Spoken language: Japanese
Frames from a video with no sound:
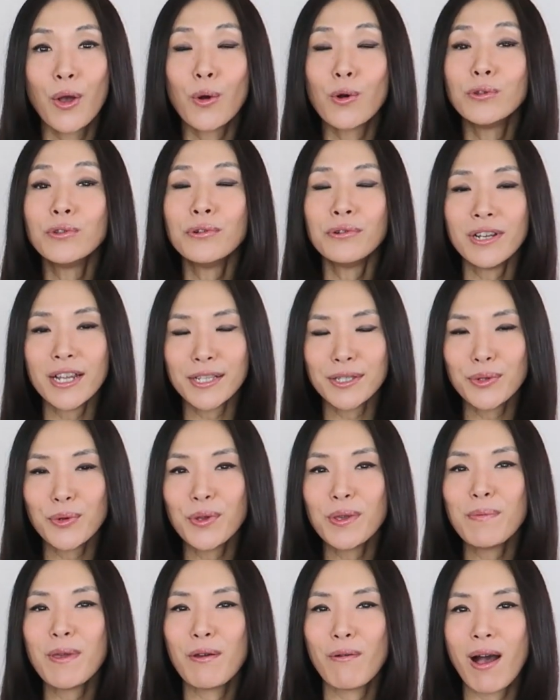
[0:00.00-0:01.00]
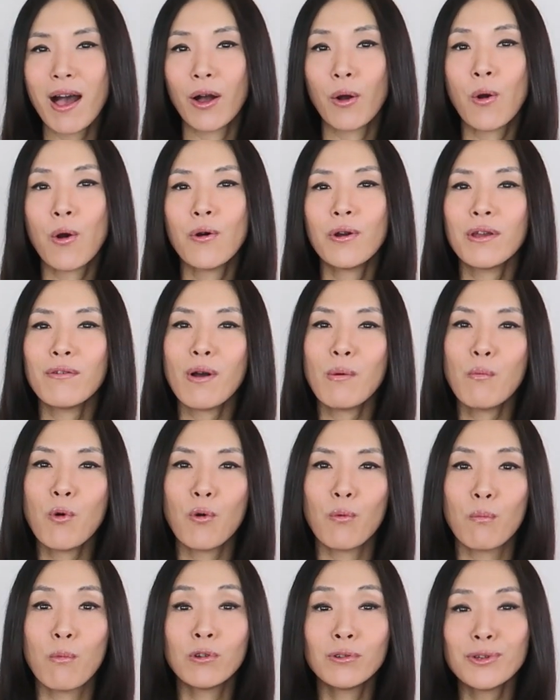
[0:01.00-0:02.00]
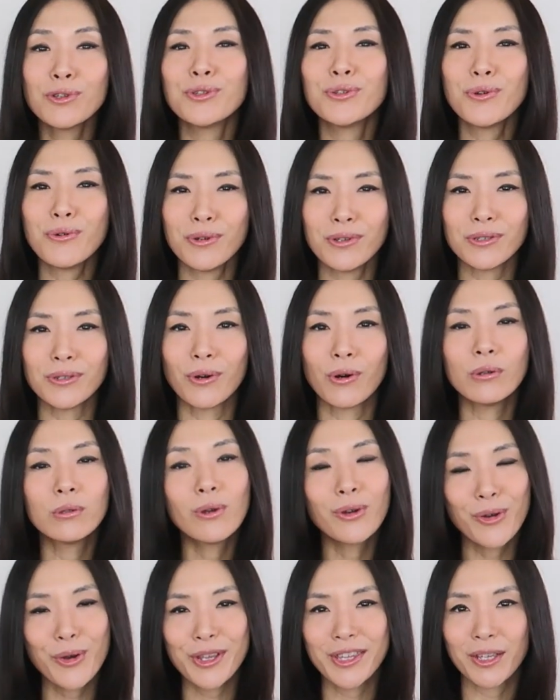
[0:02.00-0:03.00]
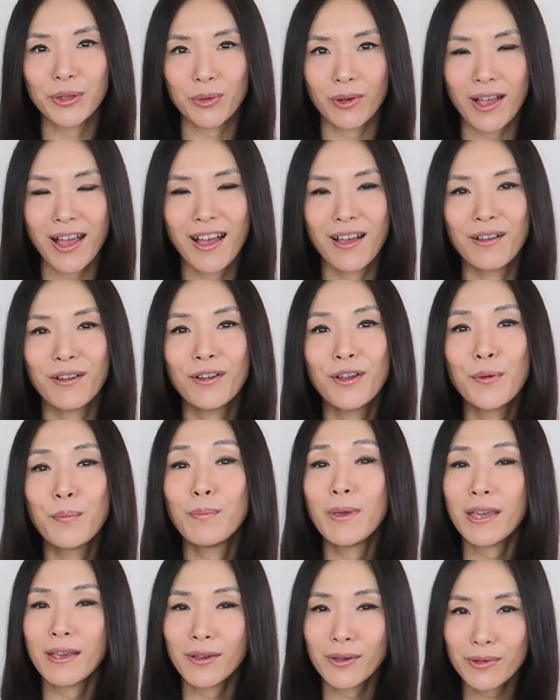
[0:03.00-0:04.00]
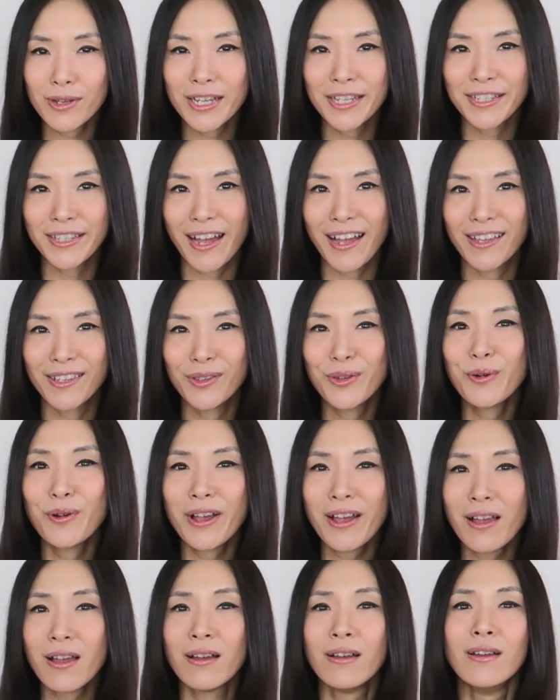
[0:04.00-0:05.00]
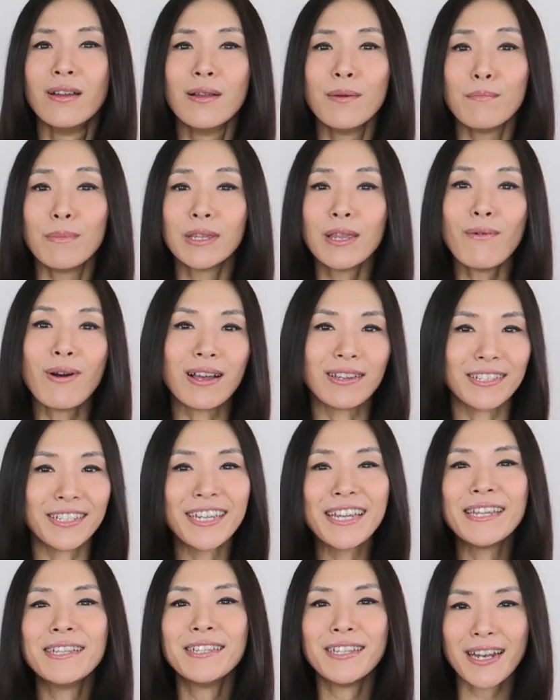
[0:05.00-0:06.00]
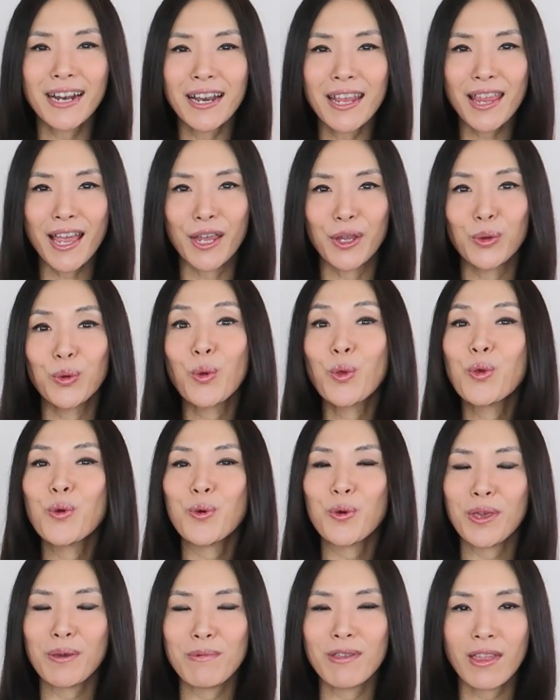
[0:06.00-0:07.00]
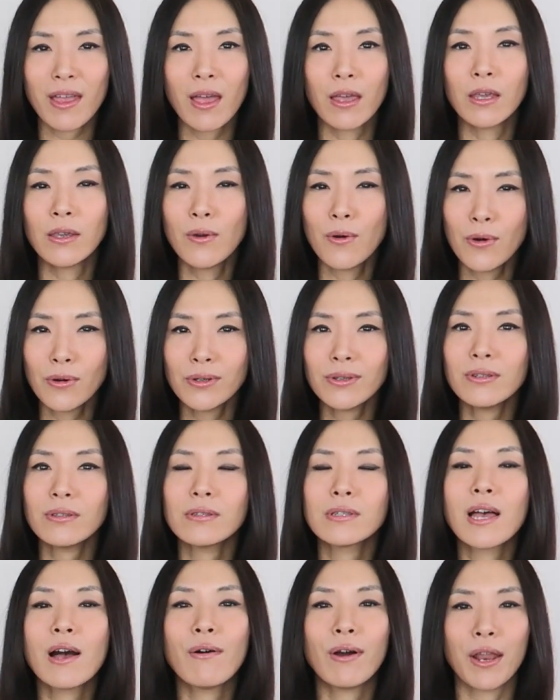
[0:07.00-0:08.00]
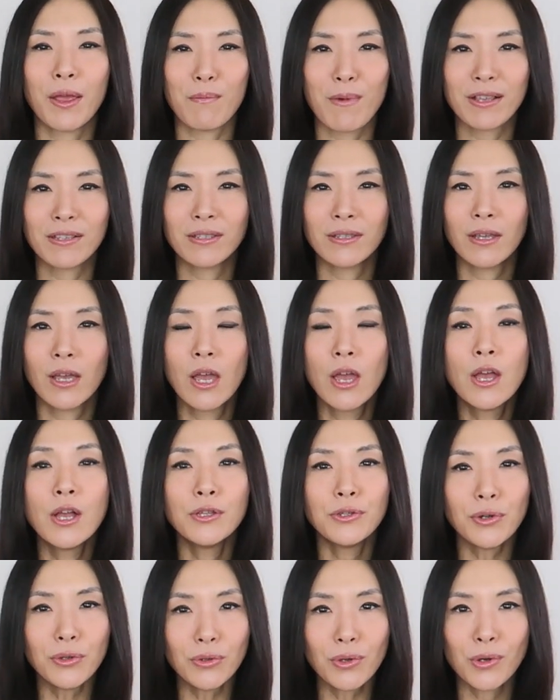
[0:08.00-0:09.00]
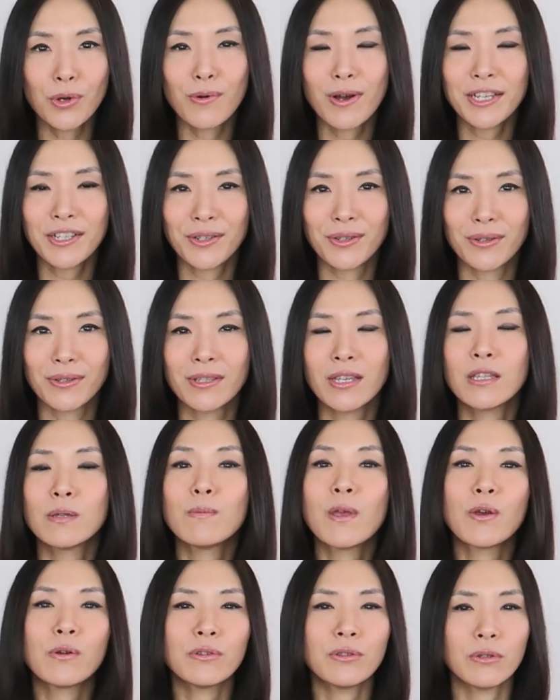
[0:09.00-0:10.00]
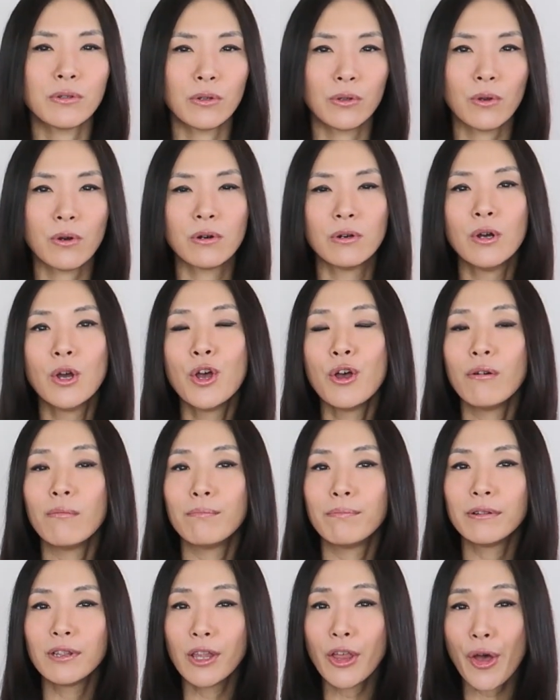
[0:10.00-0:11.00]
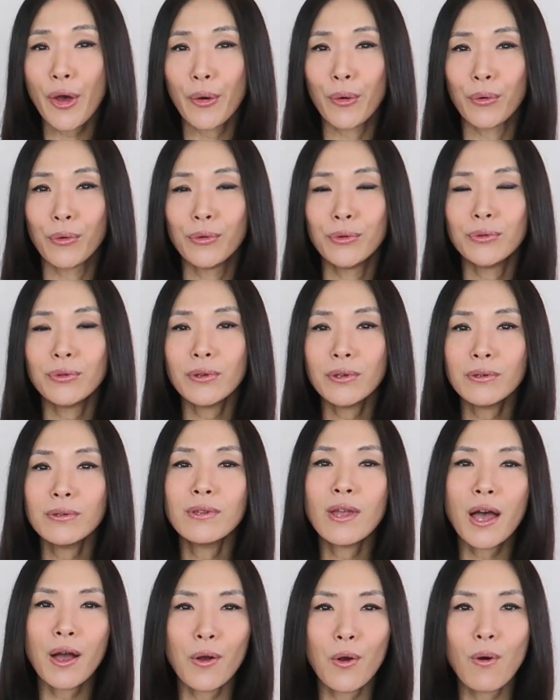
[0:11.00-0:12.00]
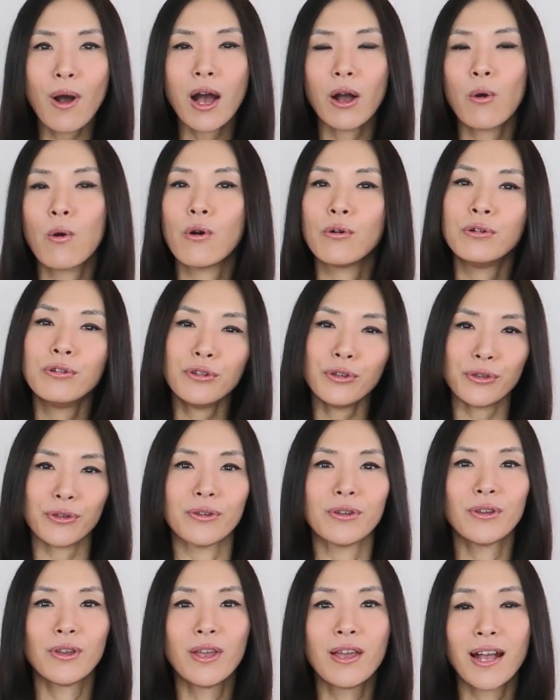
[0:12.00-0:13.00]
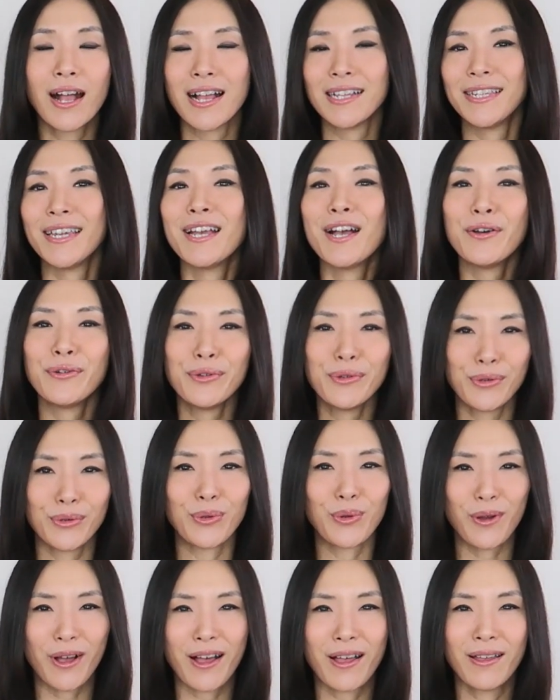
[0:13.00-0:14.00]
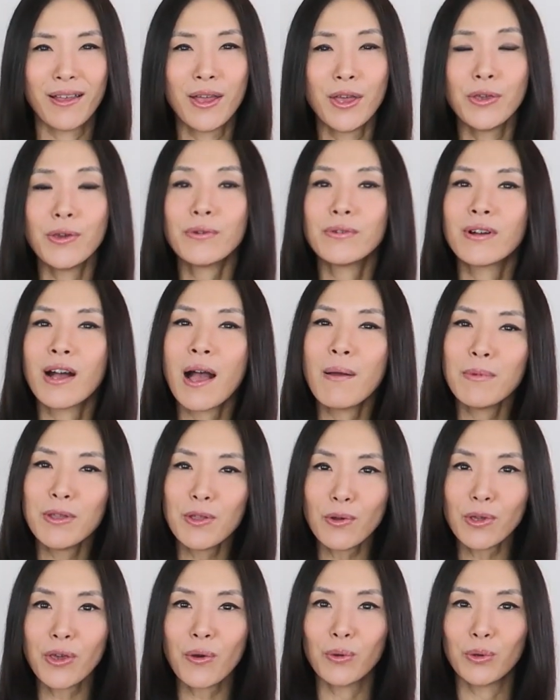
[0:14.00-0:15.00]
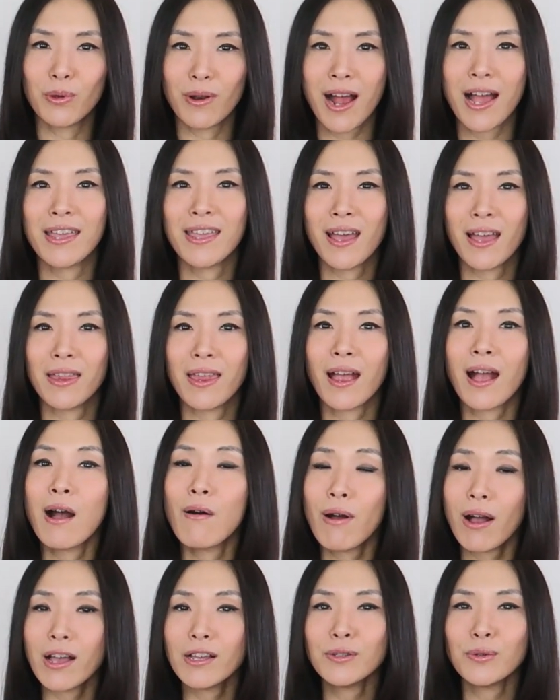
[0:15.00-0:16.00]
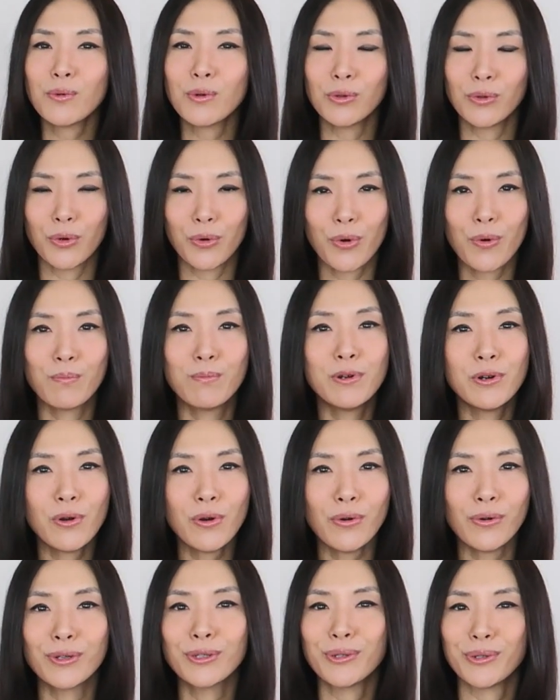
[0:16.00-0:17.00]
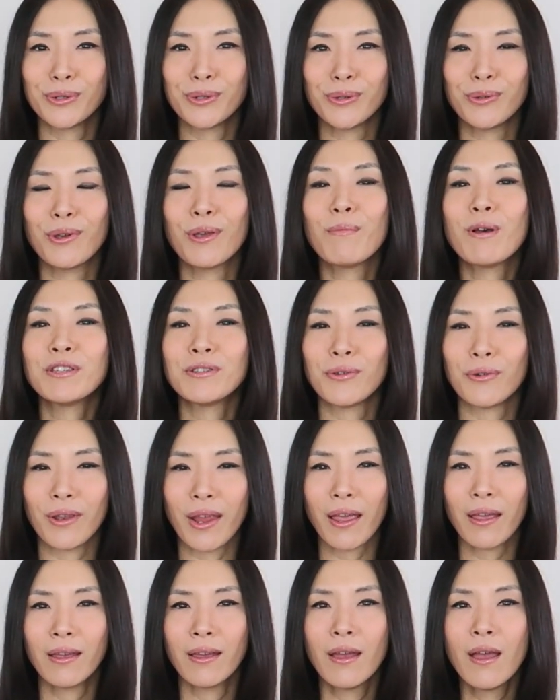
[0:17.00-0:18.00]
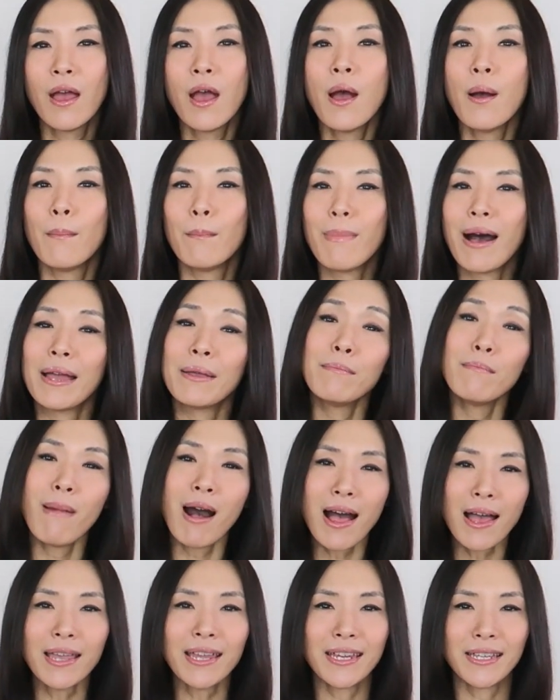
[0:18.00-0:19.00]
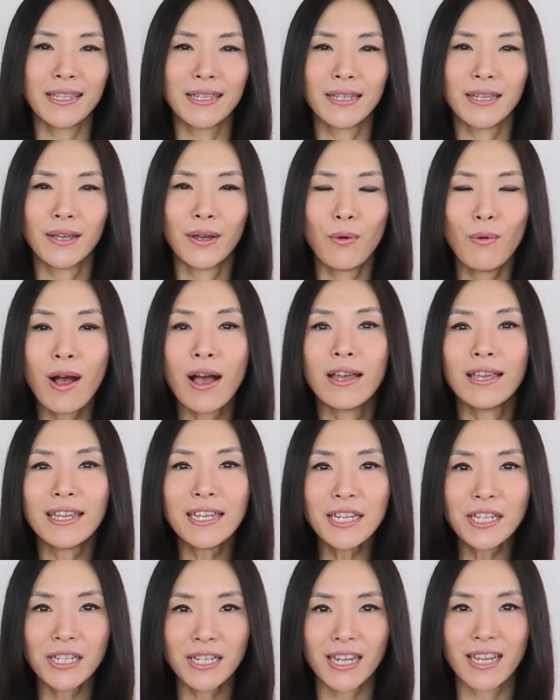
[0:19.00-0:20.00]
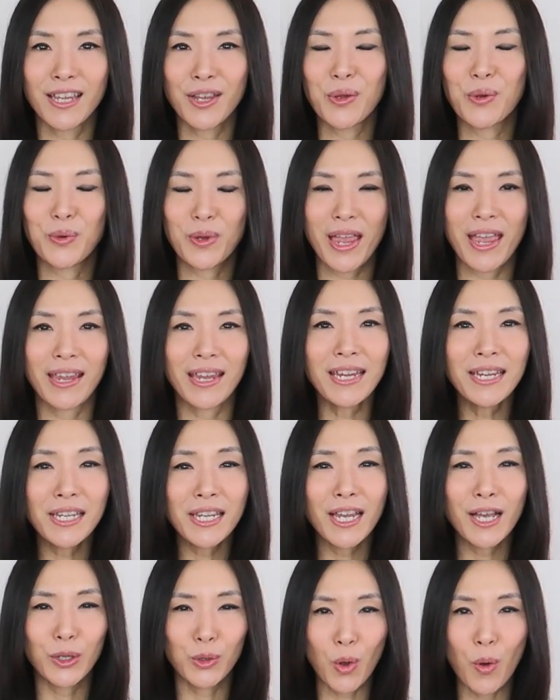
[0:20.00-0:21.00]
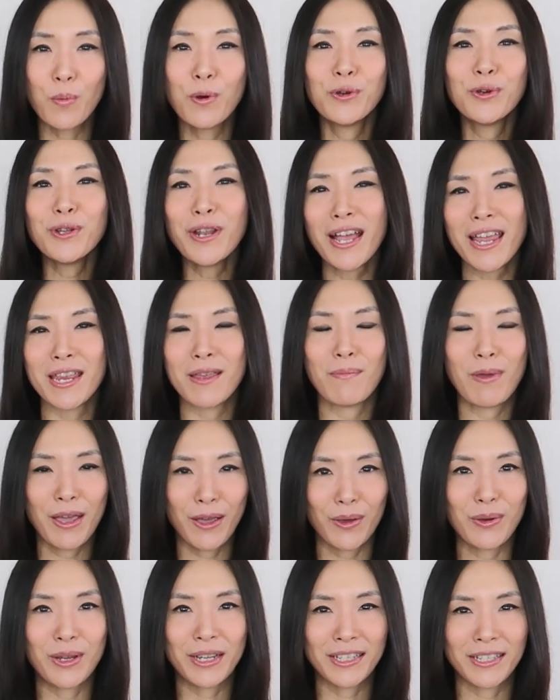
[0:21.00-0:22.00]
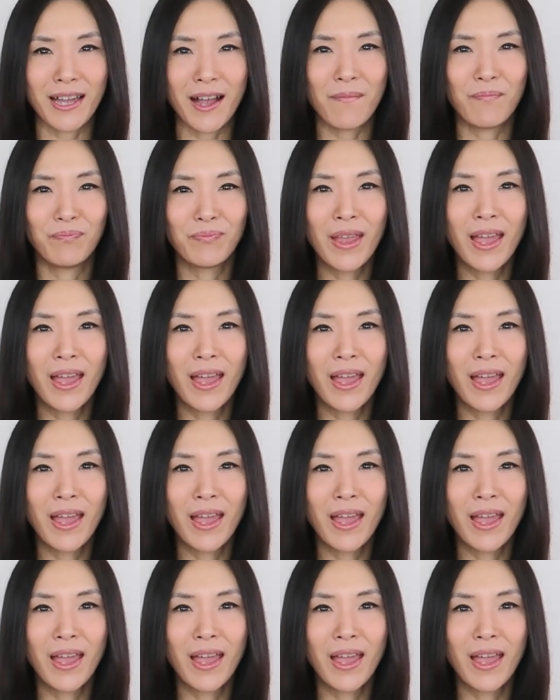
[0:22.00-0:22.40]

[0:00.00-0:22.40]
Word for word: このフレーズの意味はこれはもうものすごく驚いたとかびっくりしたとかまたは信じられないという意味でよく使われますちょっと詳しく説明をすると blow という単語はこう吹く風が吹くとかよく髪の毛をドライヤーで乾かすことをブローをすると言いますよねmy mind は意識なので意識が飛ぶくらいにびっくりした